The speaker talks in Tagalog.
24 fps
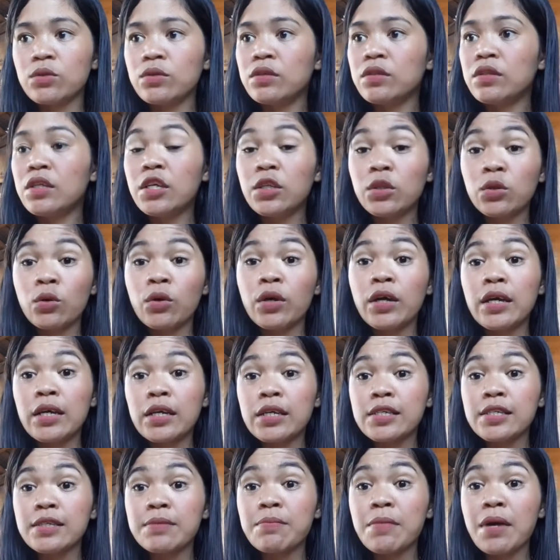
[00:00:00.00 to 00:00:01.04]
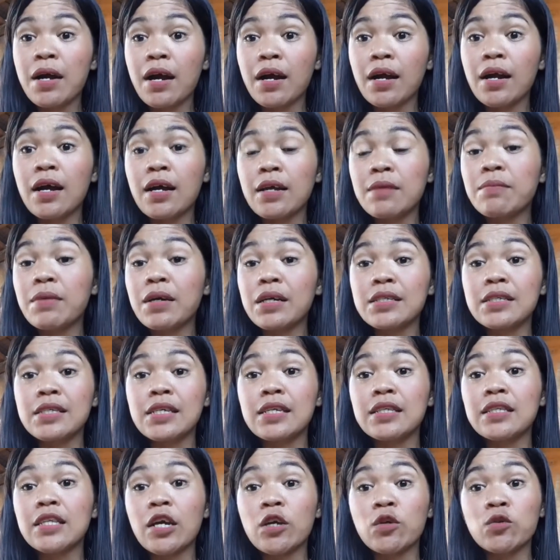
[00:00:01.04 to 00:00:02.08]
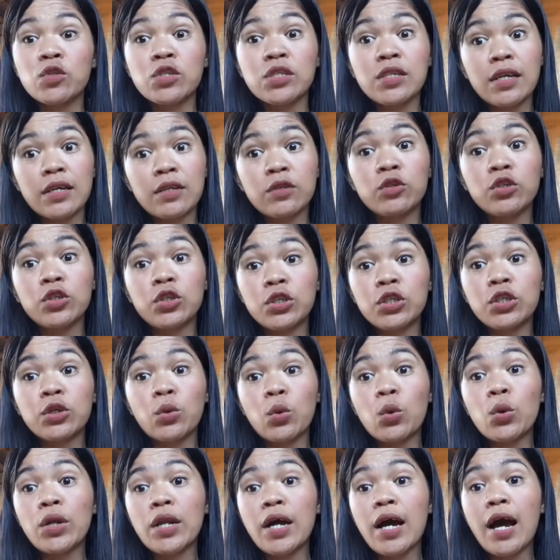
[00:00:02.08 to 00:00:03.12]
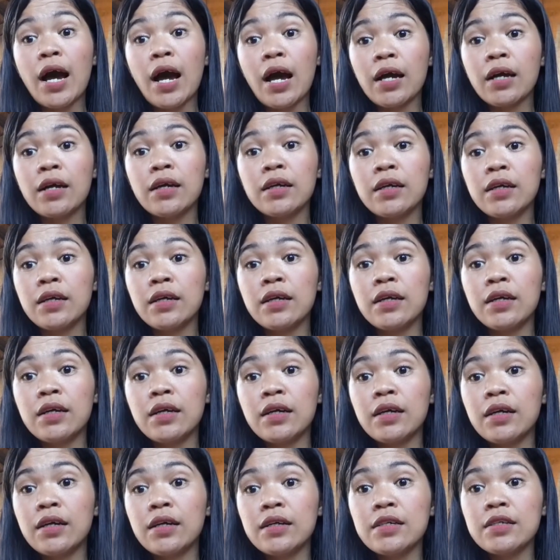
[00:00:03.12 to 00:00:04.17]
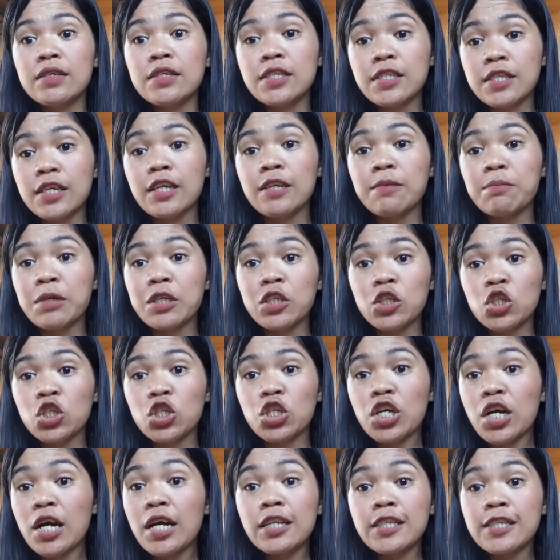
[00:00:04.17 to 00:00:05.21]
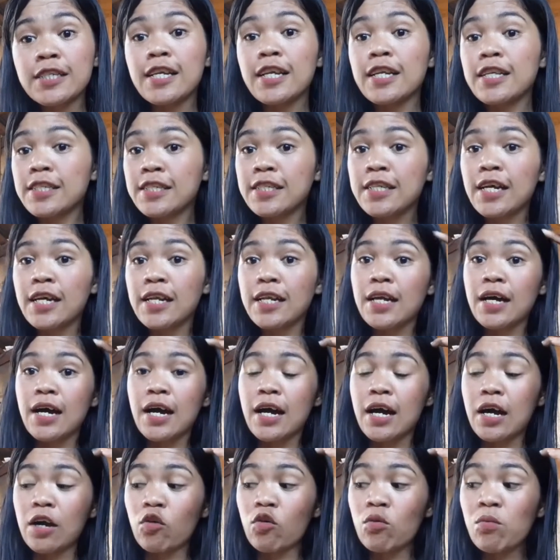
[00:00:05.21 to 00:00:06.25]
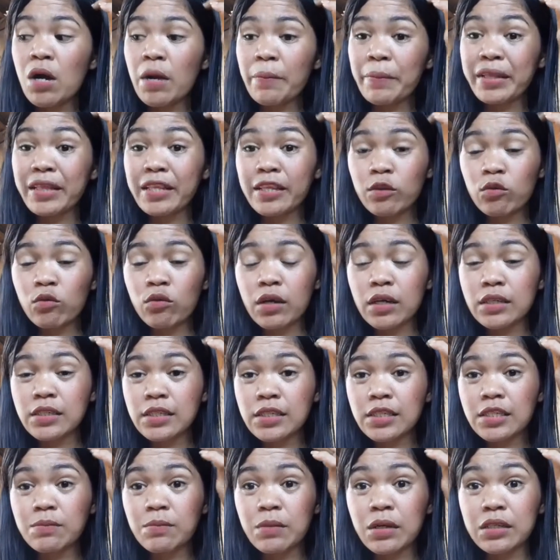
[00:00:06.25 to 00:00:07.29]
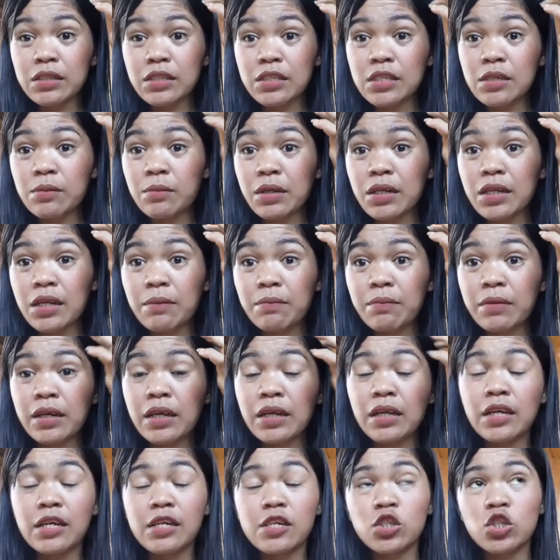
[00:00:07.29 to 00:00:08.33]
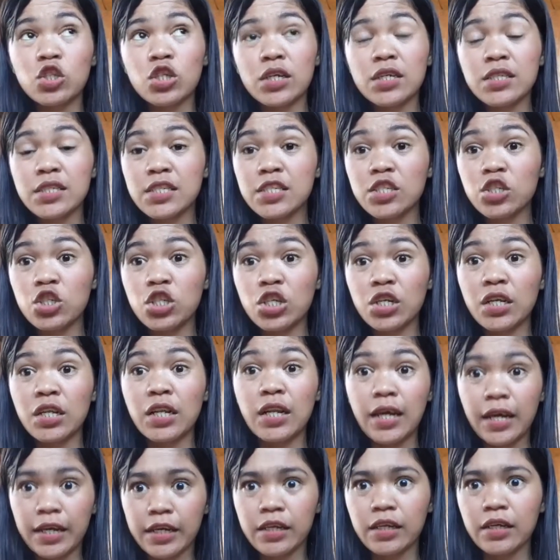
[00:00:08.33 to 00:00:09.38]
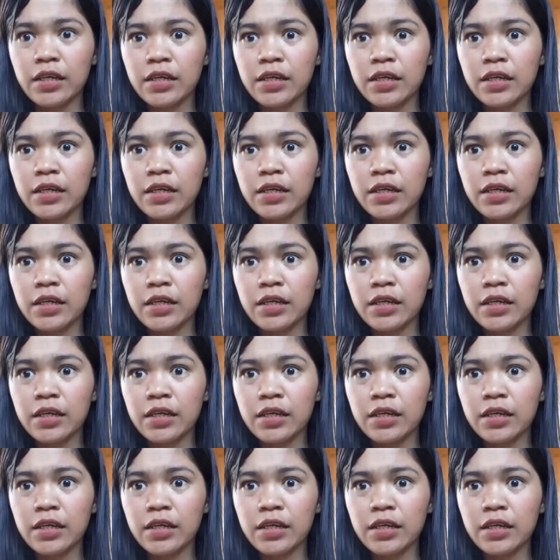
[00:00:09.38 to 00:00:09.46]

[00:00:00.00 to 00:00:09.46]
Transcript: Dito is mag-unboxing tayo sa in-order ko na Skin Magical sa Lazada. Ang gumamit ito guys is ma si Madam Kayla at saka si Jilay.